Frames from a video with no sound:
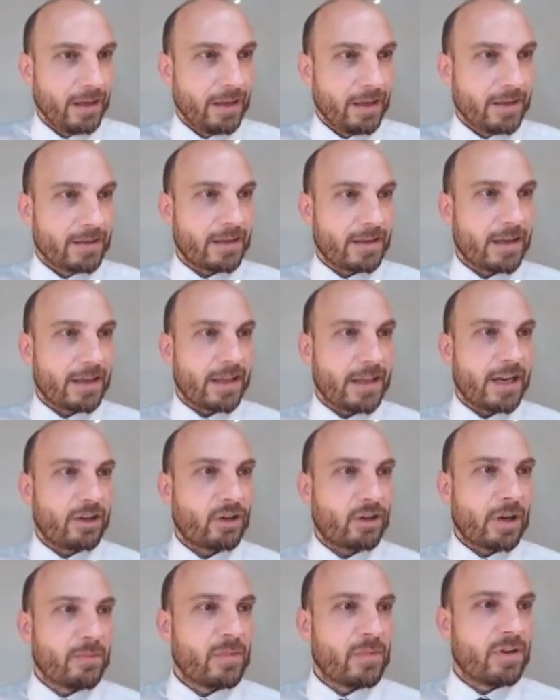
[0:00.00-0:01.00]
Si
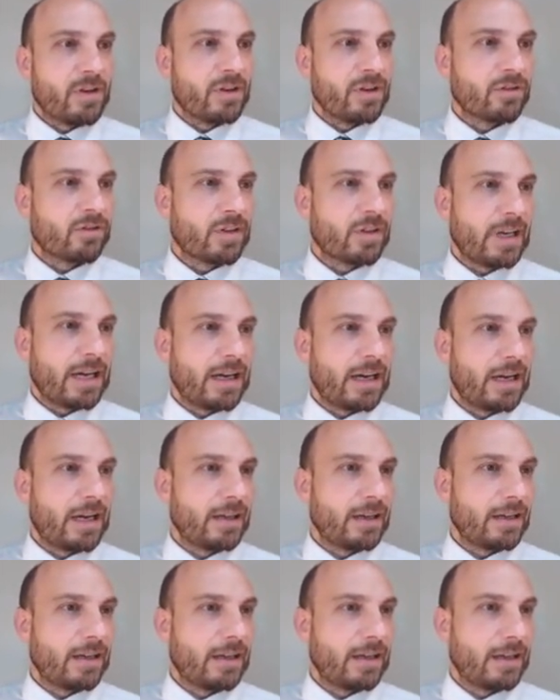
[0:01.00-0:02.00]
denotamos
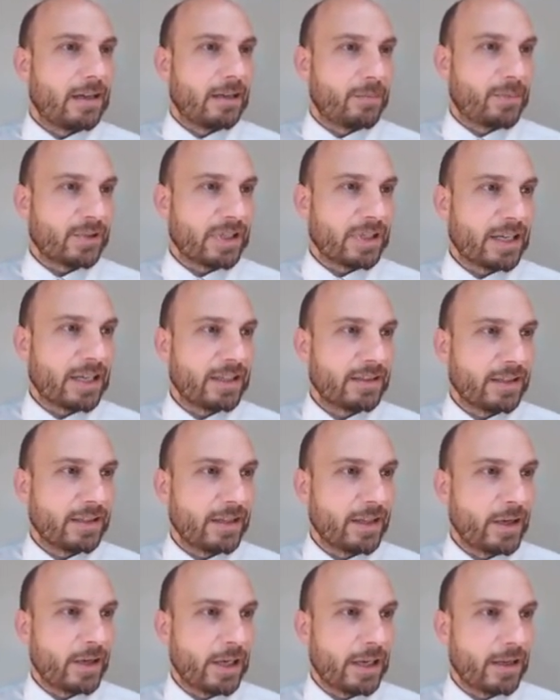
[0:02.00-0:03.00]
ah, por tangente
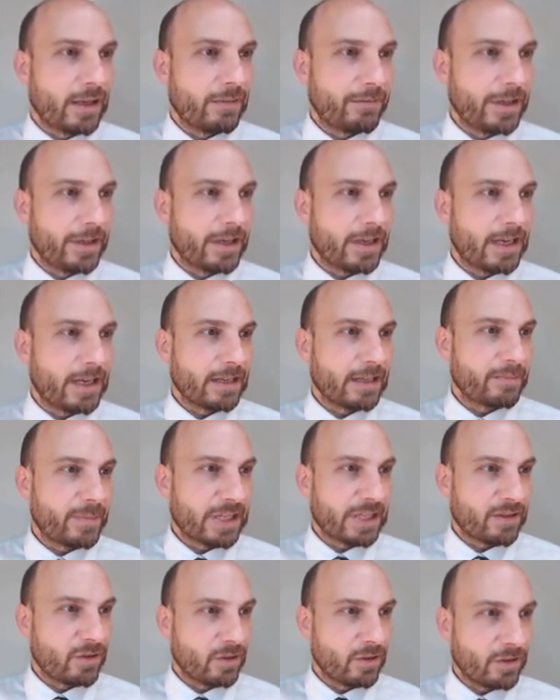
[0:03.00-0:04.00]
de phi a la
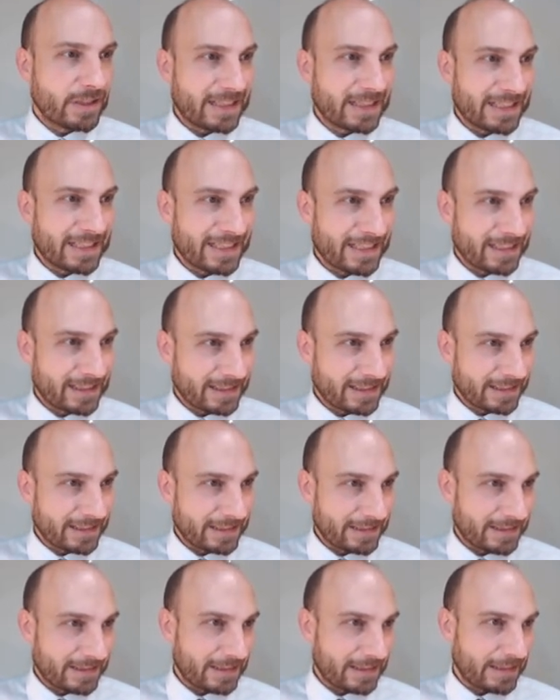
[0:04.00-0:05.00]
expresión
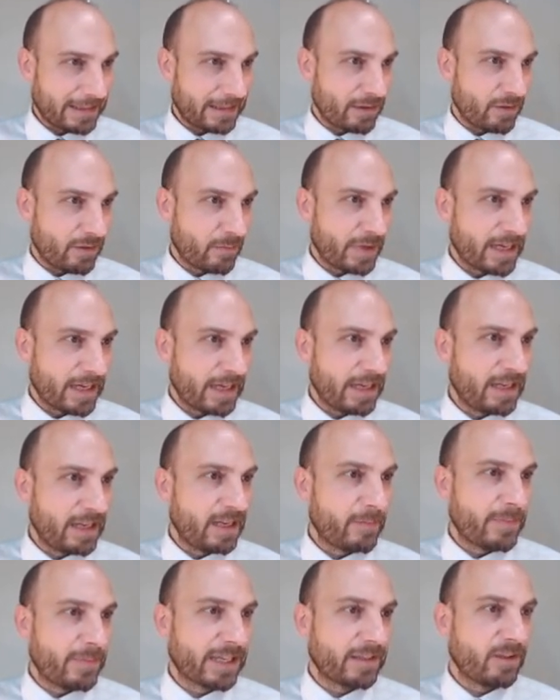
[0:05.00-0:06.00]
de omega
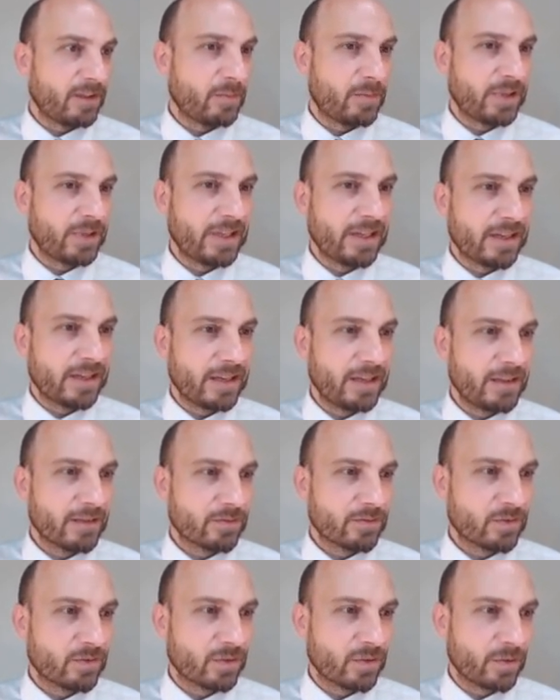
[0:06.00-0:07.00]
L partido por R,
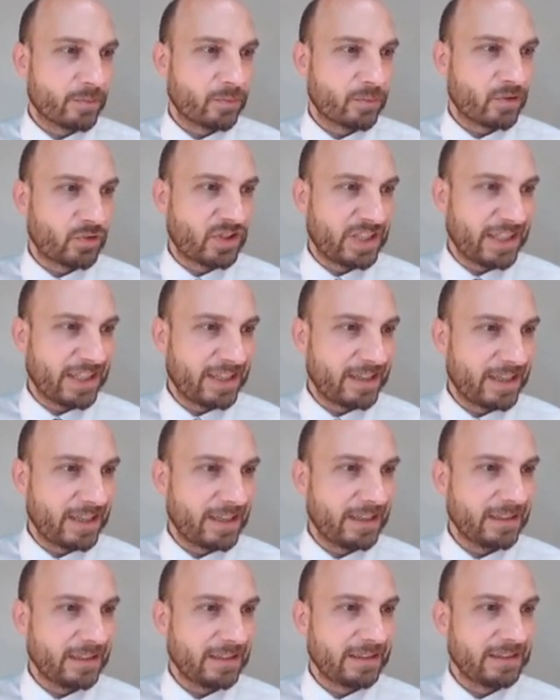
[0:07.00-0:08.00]
se
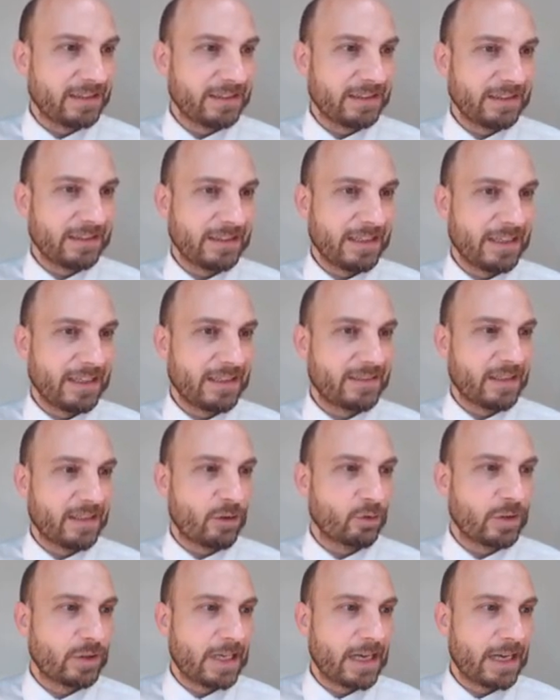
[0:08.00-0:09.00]
obtiene esta
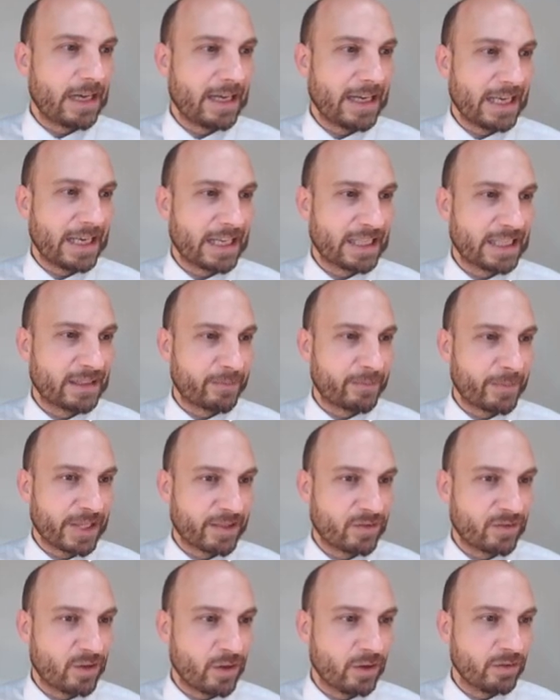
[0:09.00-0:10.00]
otra
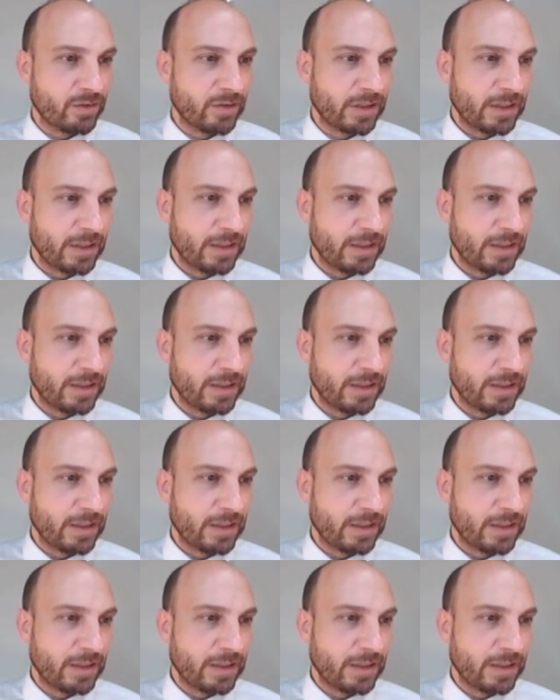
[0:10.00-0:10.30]
expresión